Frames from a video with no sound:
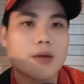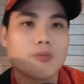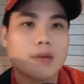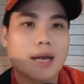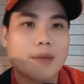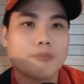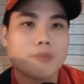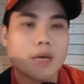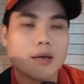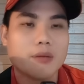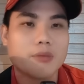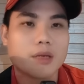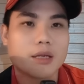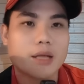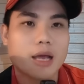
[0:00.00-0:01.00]
chồng nằm
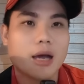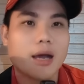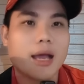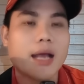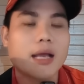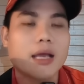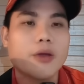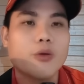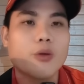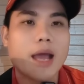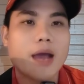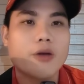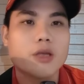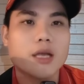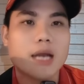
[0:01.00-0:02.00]
bệnh vợ hát nghêu
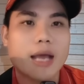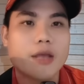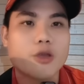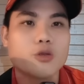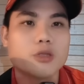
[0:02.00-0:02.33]
ngao với lại